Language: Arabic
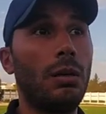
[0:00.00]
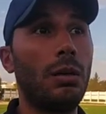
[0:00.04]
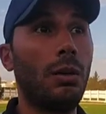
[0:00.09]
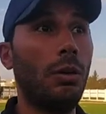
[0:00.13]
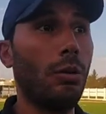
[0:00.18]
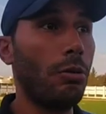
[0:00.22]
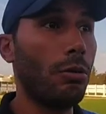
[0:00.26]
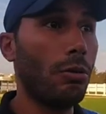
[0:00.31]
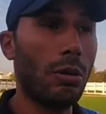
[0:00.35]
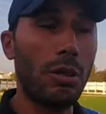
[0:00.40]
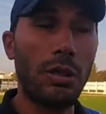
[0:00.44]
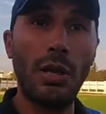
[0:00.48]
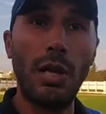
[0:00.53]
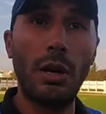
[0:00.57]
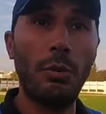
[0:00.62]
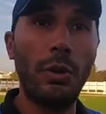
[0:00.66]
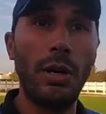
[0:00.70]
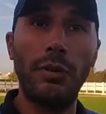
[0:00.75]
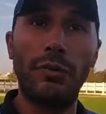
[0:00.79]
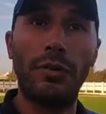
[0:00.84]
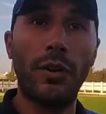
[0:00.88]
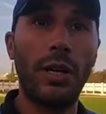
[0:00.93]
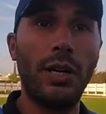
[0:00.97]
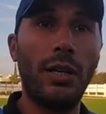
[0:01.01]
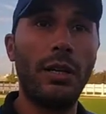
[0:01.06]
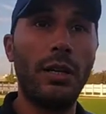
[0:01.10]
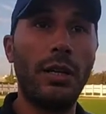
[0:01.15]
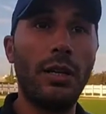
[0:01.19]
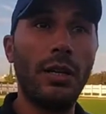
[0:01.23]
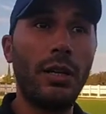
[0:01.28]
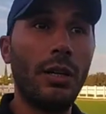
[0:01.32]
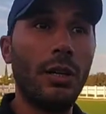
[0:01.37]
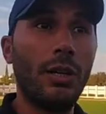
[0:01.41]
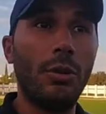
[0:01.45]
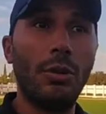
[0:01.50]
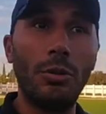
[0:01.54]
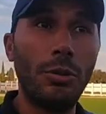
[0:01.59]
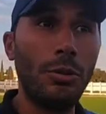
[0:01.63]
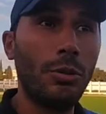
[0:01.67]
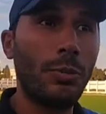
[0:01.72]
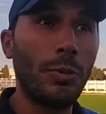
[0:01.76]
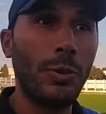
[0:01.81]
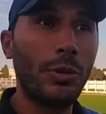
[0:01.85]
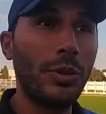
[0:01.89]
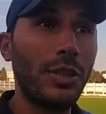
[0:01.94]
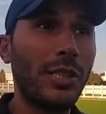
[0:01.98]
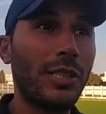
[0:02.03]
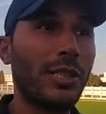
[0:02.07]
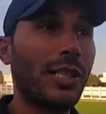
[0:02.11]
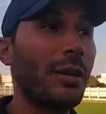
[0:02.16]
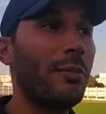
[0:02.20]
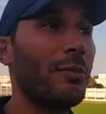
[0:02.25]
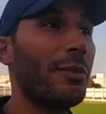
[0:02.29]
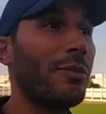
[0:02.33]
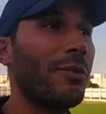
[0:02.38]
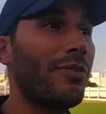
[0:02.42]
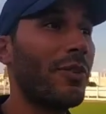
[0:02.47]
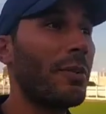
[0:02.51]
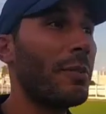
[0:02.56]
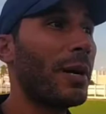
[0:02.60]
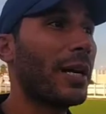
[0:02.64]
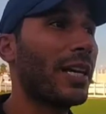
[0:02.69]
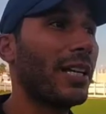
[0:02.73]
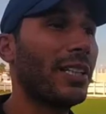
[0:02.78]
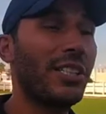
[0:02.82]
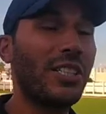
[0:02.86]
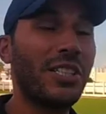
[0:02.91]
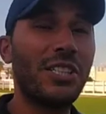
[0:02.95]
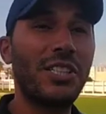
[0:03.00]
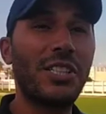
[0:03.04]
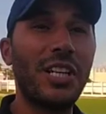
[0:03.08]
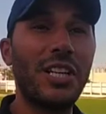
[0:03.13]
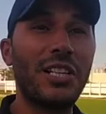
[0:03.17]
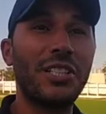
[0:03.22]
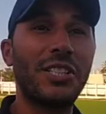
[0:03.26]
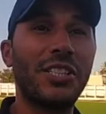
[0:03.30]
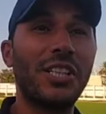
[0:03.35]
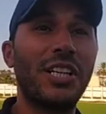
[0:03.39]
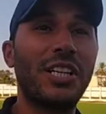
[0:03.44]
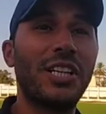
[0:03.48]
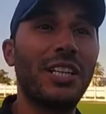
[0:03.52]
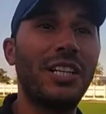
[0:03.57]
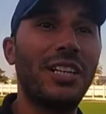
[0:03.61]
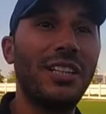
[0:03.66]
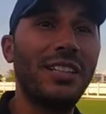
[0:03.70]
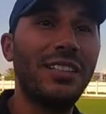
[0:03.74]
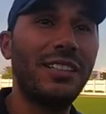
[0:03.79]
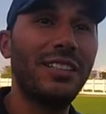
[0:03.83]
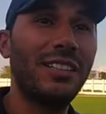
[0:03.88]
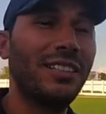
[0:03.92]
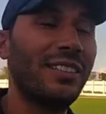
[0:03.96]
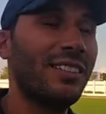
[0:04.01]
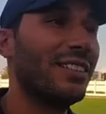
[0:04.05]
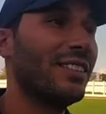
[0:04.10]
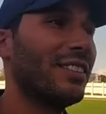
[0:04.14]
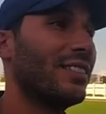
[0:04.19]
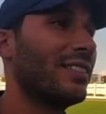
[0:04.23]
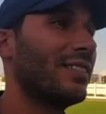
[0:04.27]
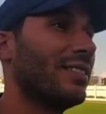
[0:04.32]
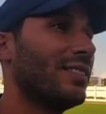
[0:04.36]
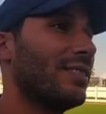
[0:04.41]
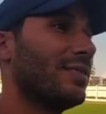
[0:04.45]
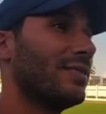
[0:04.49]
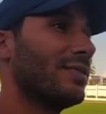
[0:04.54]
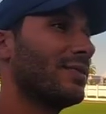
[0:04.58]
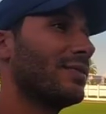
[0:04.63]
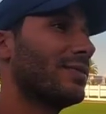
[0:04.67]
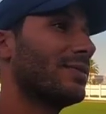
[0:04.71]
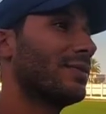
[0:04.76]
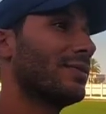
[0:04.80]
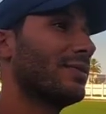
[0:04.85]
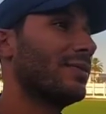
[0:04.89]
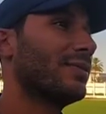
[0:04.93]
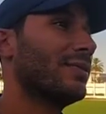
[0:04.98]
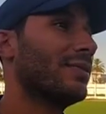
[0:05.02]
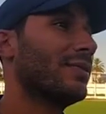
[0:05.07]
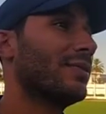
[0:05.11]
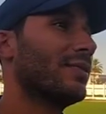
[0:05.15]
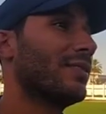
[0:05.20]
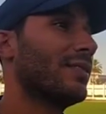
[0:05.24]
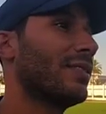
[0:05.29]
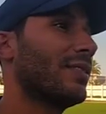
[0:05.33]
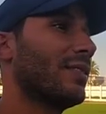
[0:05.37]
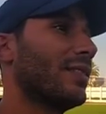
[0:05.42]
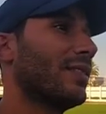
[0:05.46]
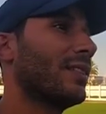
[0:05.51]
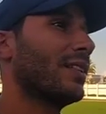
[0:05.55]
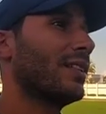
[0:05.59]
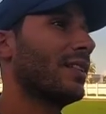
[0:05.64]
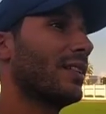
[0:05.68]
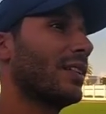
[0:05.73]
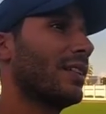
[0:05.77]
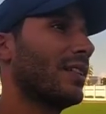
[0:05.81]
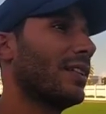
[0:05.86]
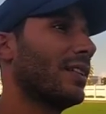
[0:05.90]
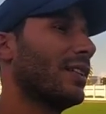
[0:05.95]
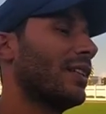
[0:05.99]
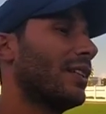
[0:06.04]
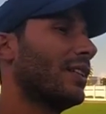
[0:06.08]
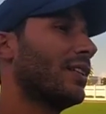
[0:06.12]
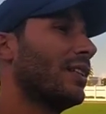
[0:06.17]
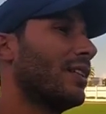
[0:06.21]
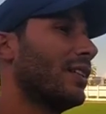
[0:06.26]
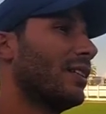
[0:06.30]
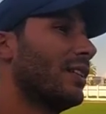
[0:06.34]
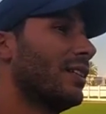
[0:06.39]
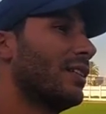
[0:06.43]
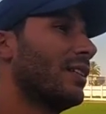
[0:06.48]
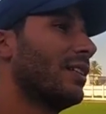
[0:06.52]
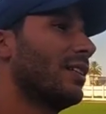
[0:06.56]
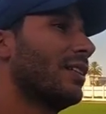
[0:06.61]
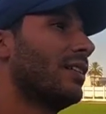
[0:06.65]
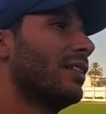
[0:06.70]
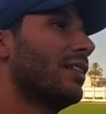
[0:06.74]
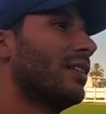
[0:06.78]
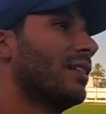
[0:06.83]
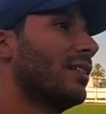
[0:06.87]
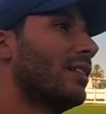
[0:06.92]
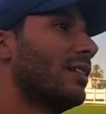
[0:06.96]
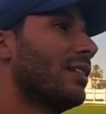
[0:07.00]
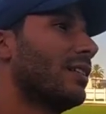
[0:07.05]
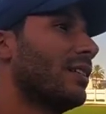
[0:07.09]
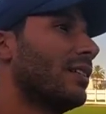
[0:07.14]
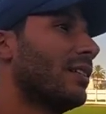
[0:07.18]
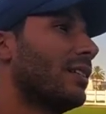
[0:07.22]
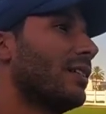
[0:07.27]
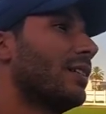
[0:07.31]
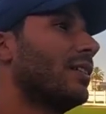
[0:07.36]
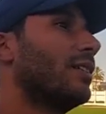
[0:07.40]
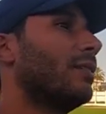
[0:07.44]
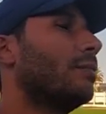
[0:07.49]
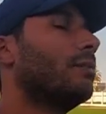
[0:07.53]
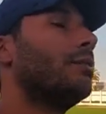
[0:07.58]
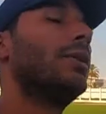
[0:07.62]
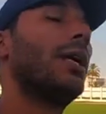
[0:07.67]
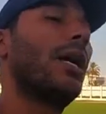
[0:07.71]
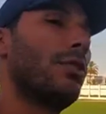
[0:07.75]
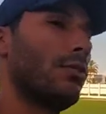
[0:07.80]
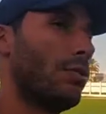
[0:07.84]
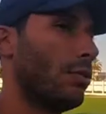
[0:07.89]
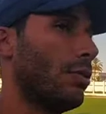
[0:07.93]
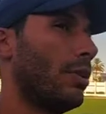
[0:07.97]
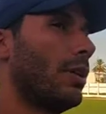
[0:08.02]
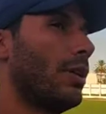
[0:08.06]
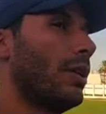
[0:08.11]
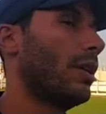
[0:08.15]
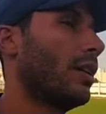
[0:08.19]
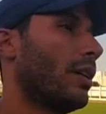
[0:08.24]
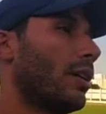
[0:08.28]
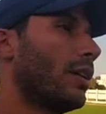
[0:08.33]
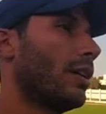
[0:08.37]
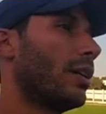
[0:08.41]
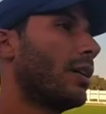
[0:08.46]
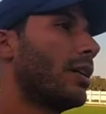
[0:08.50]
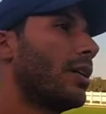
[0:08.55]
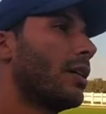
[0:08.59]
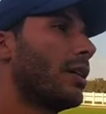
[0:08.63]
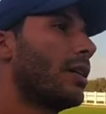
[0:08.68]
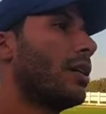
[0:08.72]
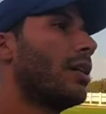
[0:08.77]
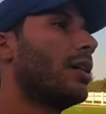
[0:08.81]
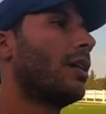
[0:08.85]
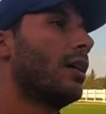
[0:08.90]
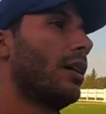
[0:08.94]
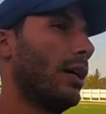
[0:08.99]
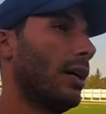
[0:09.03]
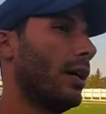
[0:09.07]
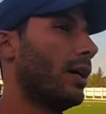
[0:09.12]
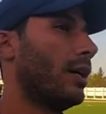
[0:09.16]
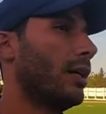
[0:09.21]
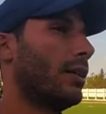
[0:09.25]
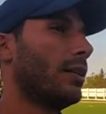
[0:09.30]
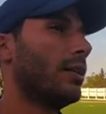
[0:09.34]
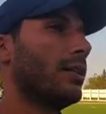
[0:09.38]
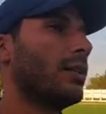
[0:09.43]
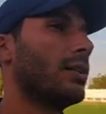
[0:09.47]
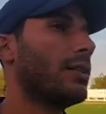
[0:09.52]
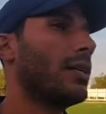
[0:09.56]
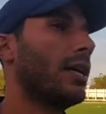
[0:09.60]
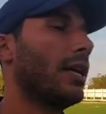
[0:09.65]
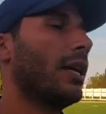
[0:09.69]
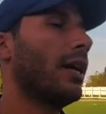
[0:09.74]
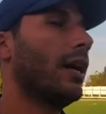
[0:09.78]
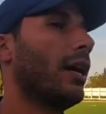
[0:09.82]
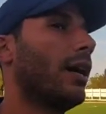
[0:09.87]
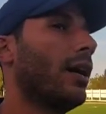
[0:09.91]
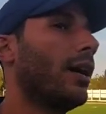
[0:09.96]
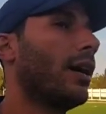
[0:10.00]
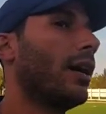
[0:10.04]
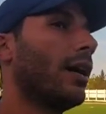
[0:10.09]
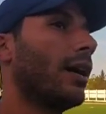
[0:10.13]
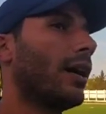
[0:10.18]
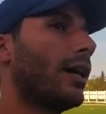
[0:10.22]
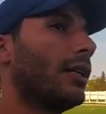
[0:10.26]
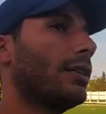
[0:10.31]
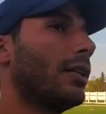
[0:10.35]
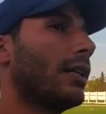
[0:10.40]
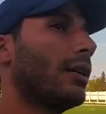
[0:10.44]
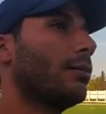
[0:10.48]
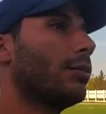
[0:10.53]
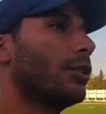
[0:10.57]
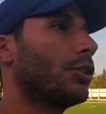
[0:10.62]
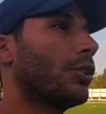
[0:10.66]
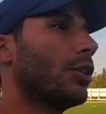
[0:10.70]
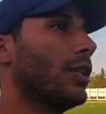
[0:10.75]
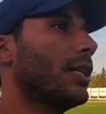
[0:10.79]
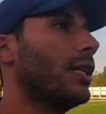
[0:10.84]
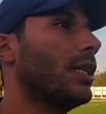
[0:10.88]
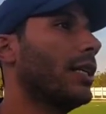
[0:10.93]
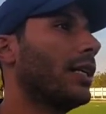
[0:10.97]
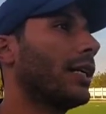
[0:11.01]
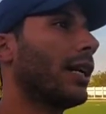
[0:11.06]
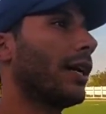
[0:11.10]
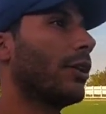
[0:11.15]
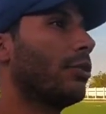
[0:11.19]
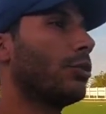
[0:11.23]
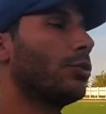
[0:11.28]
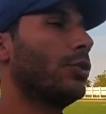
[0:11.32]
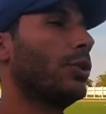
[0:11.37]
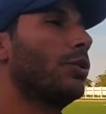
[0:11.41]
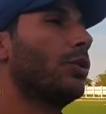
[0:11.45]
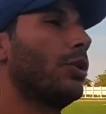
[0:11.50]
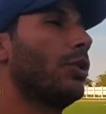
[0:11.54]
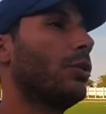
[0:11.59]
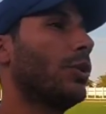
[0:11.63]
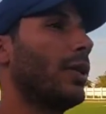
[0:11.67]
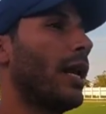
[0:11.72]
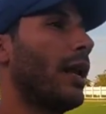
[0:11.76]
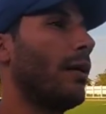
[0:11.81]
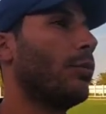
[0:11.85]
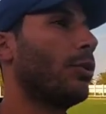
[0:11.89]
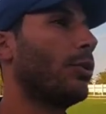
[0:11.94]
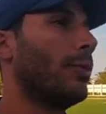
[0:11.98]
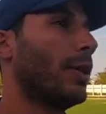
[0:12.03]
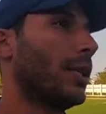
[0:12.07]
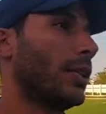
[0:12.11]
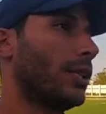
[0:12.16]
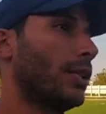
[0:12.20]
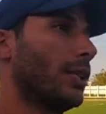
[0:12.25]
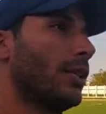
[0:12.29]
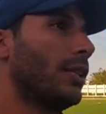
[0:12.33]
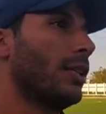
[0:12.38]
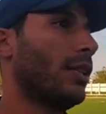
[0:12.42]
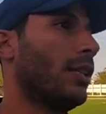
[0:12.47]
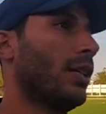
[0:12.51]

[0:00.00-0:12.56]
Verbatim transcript: حظوظنا وافره وبقدره ربي من فما كان رجال ان شاء الله كوش الحكايه نتاع ريكوبيراسيون بالايامات هذايا معطى نقراو له حساب وحنا عندنا اليوم هما اكزون اي صحيح آه، خاطر المشكل اللي 48 اور ونلعبوا الماتش